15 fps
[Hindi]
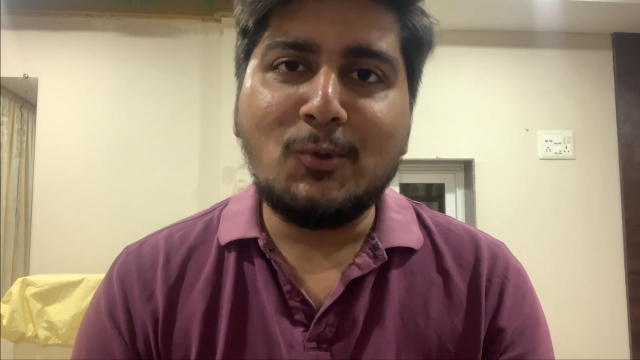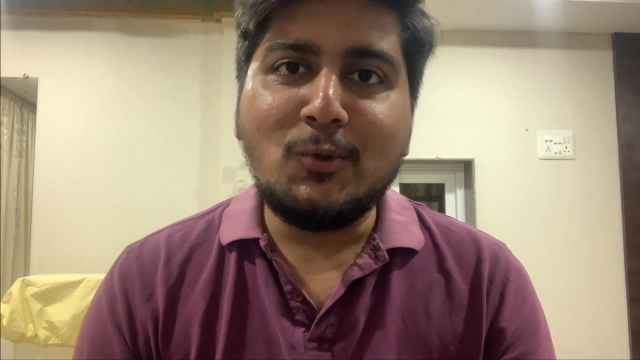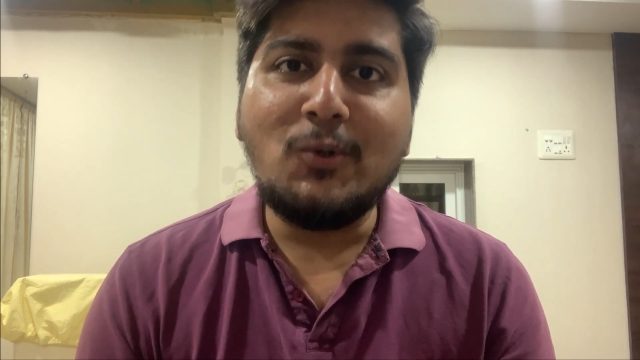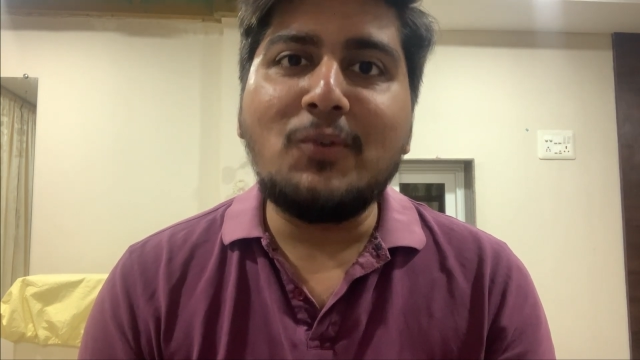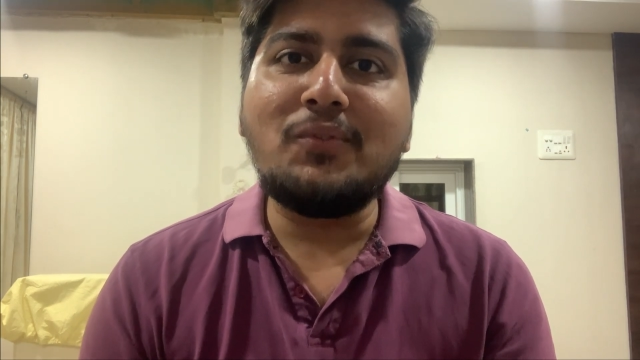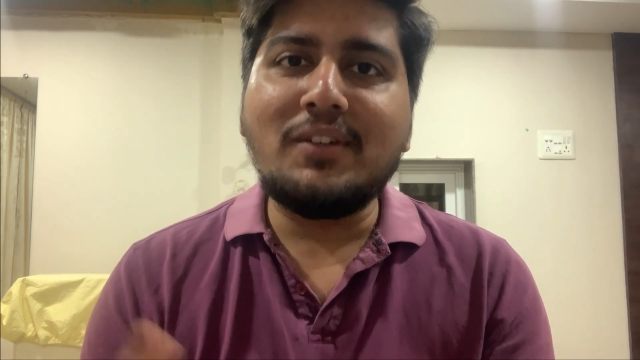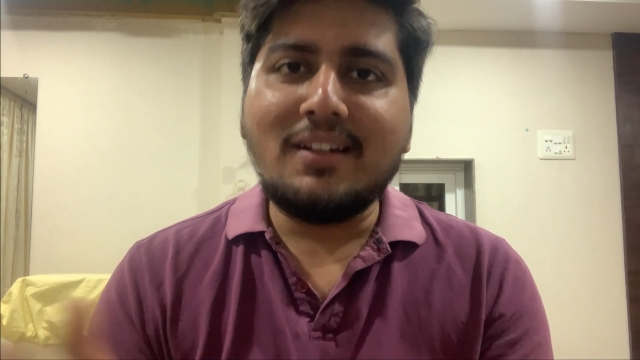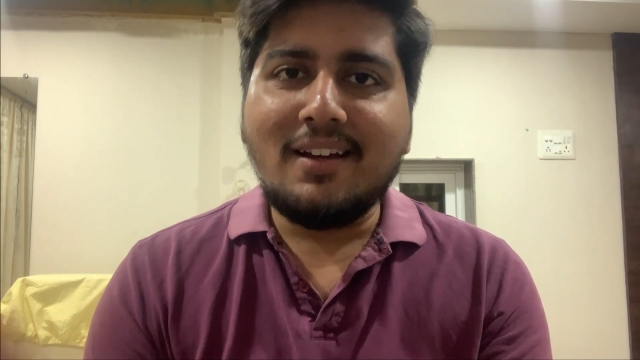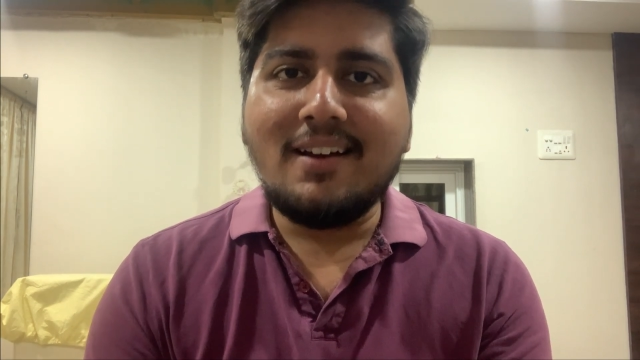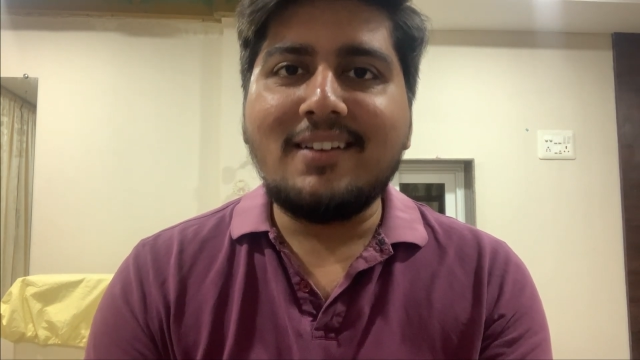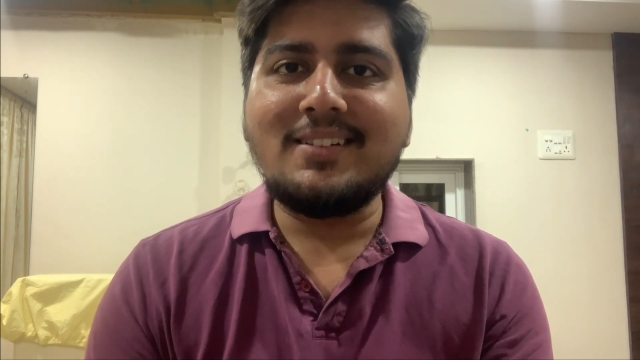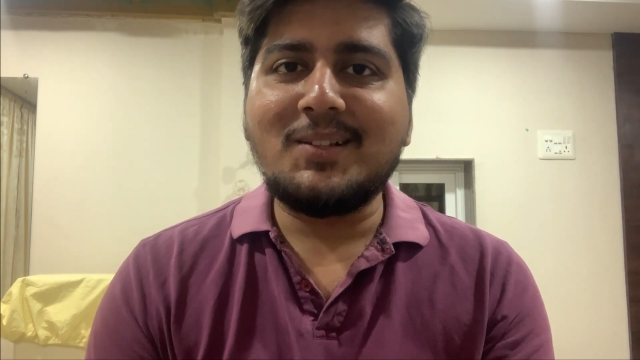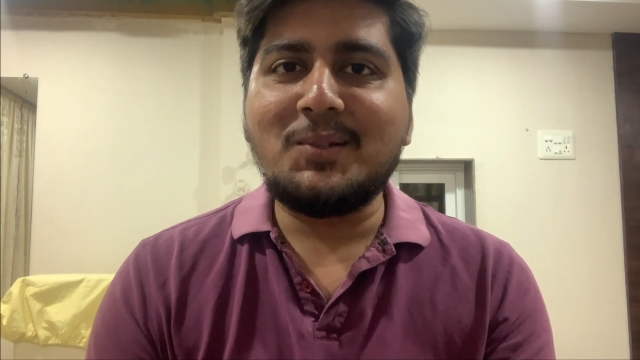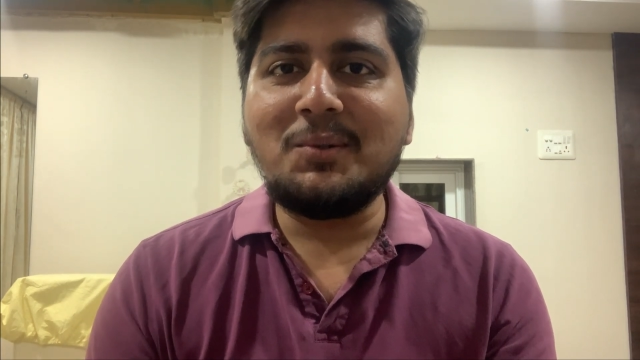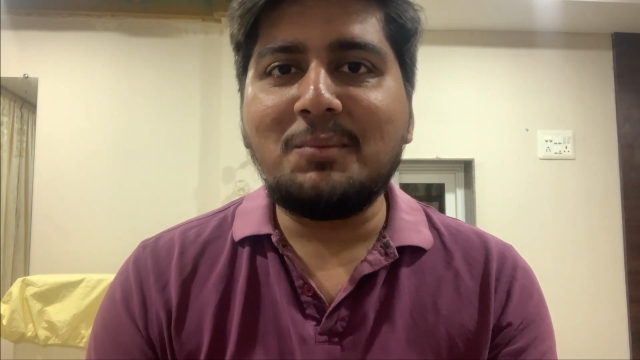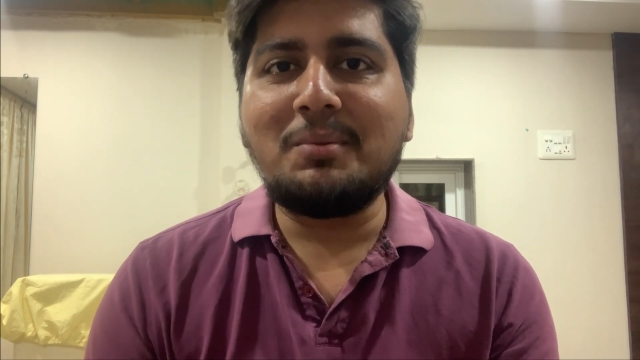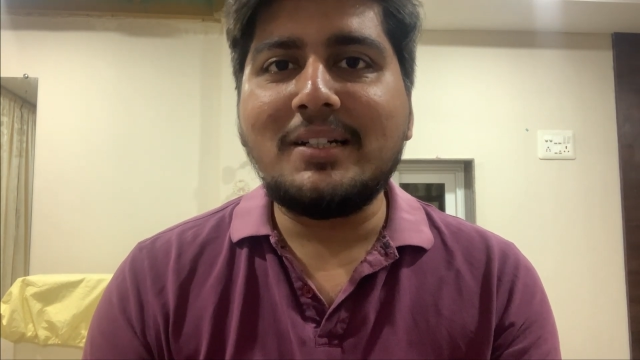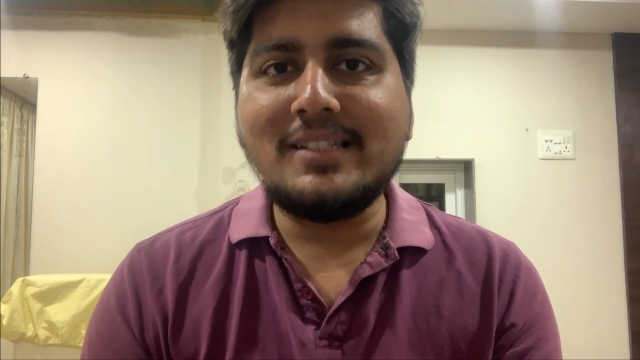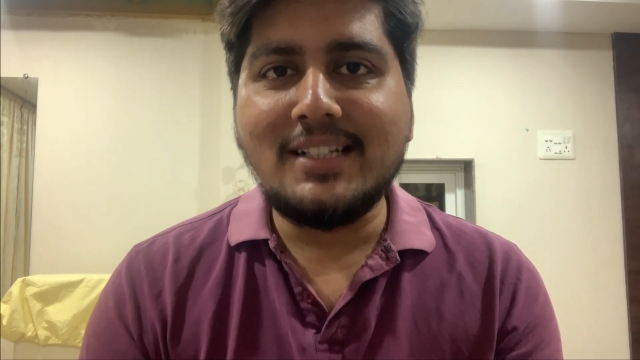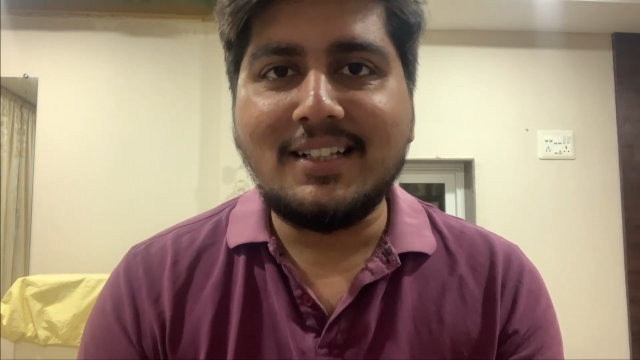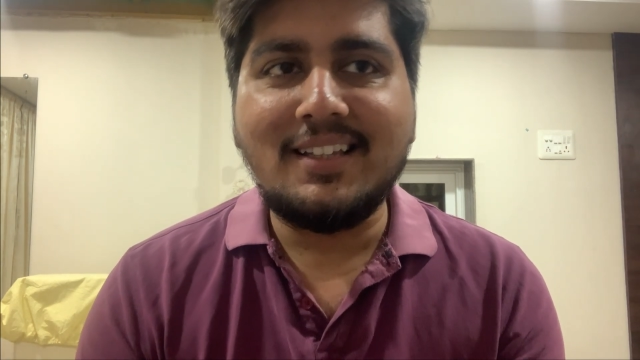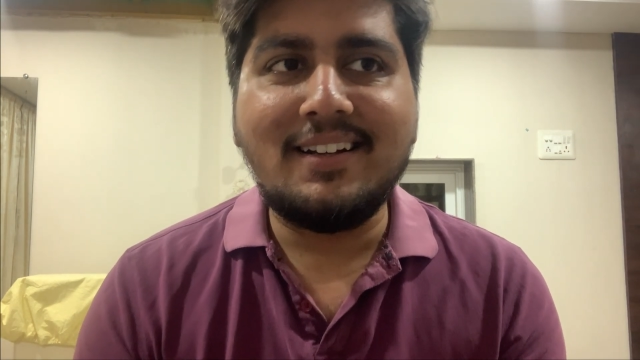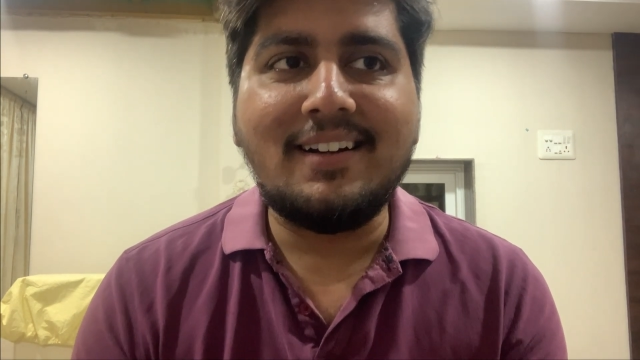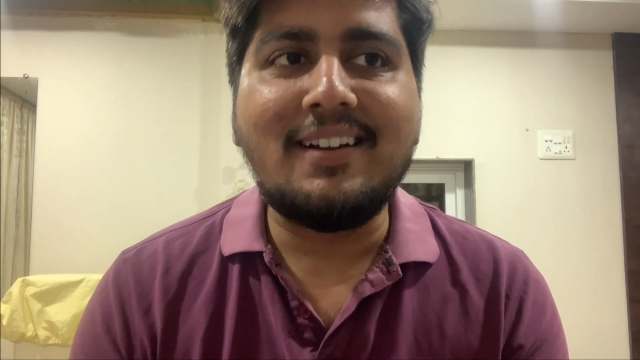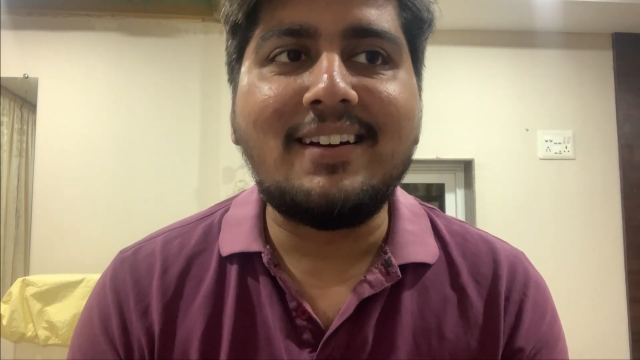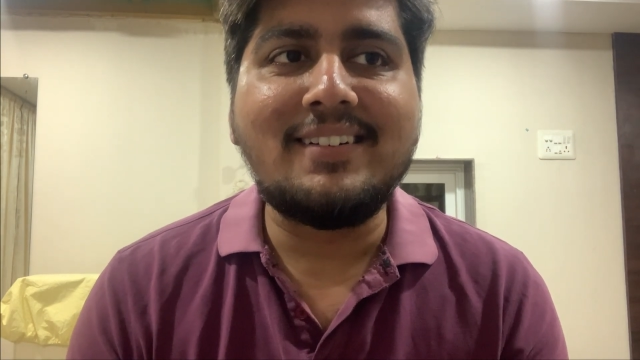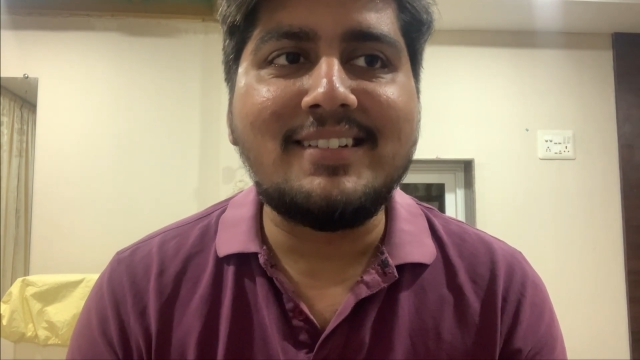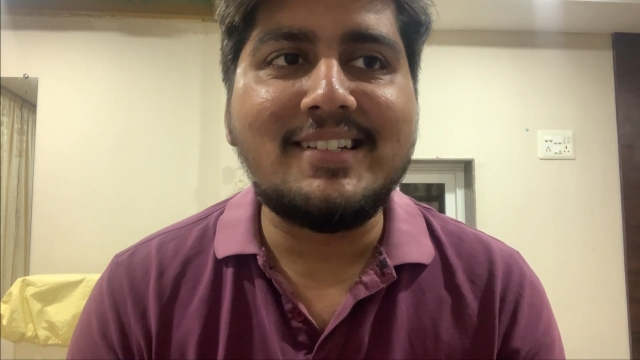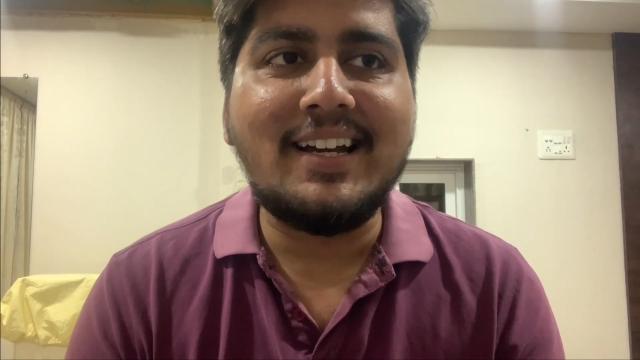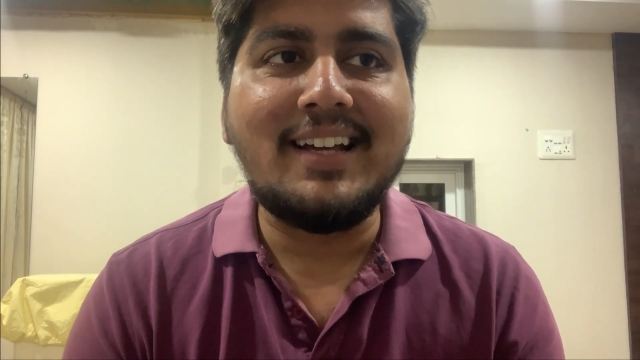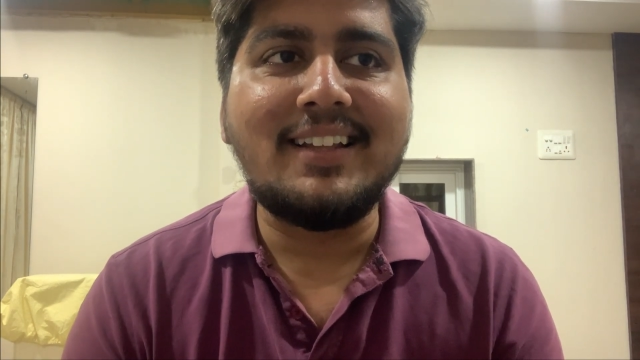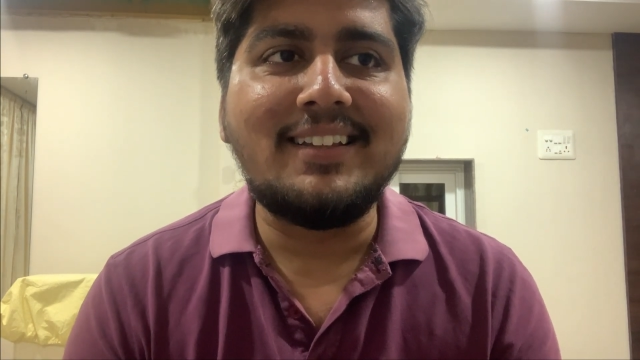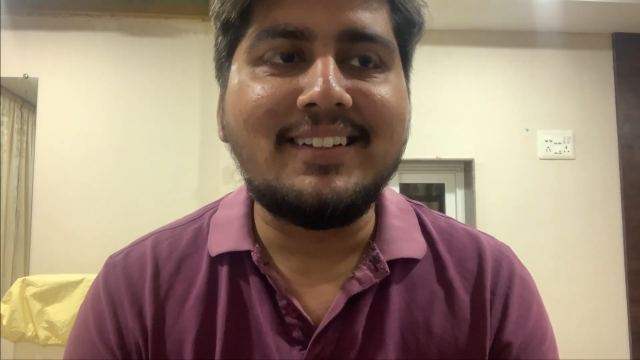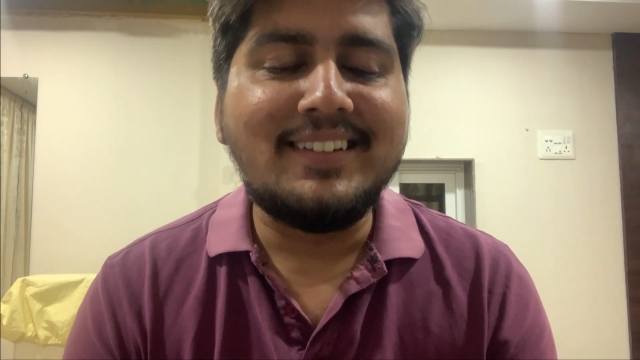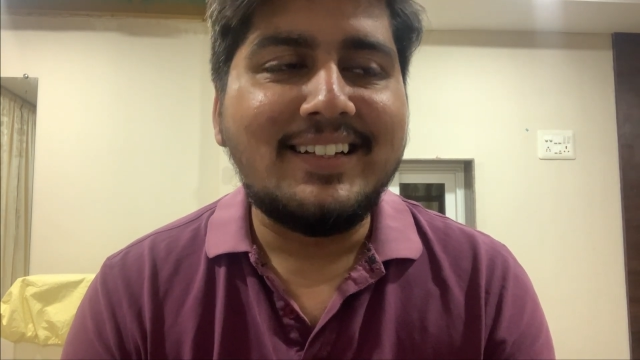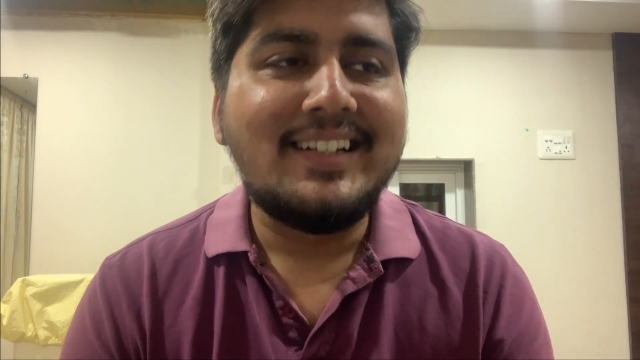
तो फिर यार तो पढ़ सकती है डार्क शायद